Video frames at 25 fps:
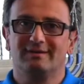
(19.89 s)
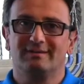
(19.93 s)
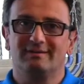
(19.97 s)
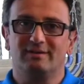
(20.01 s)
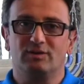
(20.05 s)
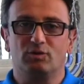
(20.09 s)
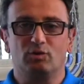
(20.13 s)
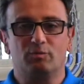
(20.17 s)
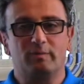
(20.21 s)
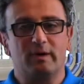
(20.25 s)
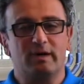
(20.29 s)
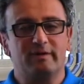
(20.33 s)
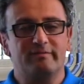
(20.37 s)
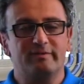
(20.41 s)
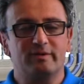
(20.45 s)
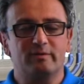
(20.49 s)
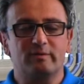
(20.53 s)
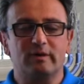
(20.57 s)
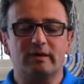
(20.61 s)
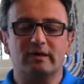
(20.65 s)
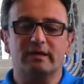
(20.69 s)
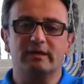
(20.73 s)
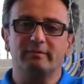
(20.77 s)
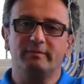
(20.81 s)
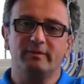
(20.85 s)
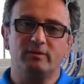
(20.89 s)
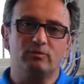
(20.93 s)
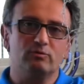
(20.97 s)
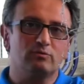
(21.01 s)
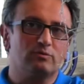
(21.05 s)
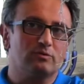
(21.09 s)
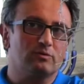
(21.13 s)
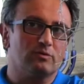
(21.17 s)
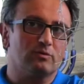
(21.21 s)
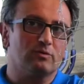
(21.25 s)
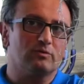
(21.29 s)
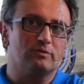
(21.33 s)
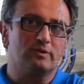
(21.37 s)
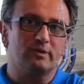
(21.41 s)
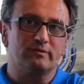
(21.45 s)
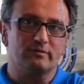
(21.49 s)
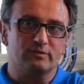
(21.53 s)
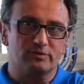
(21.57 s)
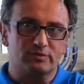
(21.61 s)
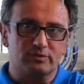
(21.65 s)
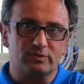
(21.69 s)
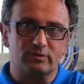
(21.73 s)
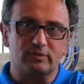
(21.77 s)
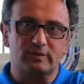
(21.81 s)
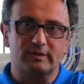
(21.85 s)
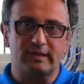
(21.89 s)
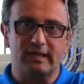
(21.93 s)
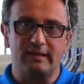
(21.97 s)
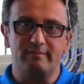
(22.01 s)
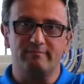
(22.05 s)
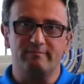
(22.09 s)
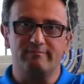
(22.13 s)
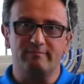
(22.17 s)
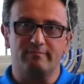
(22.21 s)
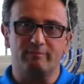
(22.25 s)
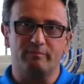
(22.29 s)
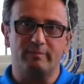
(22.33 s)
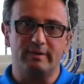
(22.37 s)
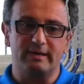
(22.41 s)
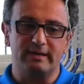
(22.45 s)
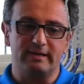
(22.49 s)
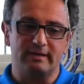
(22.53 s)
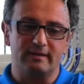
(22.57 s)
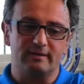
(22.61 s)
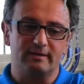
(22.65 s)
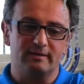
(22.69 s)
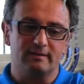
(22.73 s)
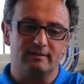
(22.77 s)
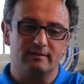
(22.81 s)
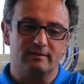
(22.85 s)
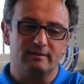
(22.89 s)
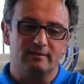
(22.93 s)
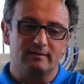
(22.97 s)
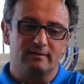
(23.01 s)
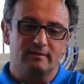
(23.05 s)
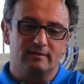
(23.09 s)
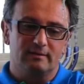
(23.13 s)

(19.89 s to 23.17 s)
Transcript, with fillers: di rubarvi qualche minuto del vostro tempo per eh,